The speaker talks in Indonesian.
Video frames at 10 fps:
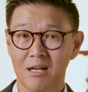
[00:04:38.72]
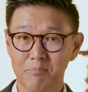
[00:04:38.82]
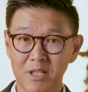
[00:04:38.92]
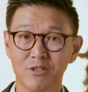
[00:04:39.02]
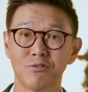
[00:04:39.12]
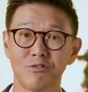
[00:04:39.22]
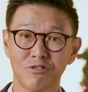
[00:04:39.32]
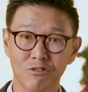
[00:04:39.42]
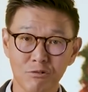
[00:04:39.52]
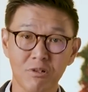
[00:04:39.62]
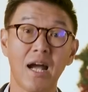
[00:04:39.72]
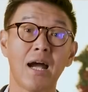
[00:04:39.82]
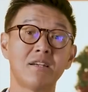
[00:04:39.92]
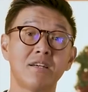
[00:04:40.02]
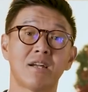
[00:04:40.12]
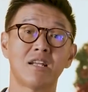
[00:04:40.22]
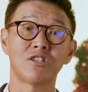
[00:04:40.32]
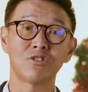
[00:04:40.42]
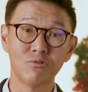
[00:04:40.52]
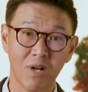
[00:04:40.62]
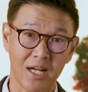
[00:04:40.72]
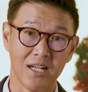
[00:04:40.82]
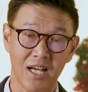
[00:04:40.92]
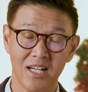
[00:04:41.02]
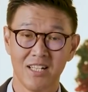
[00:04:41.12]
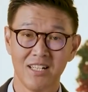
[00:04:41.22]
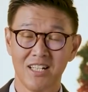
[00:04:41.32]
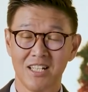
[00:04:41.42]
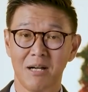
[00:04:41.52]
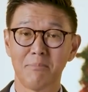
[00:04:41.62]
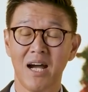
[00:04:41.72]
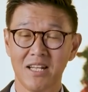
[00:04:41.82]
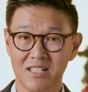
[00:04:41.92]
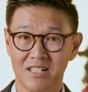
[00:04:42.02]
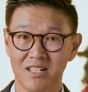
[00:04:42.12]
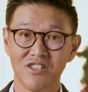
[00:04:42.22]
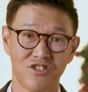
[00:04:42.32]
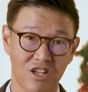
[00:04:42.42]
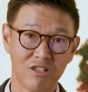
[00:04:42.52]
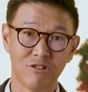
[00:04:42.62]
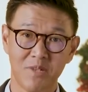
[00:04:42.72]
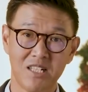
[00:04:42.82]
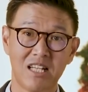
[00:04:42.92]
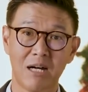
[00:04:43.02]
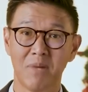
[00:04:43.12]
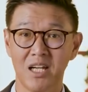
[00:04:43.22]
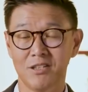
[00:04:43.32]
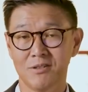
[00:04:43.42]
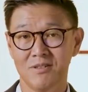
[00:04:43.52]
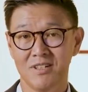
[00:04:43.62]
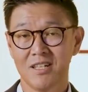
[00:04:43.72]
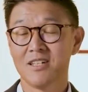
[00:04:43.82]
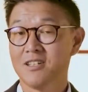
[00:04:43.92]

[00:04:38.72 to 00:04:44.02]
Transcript: tapi justru kehadiran Tuhanlah yang menghadirkan shalom dan damai itu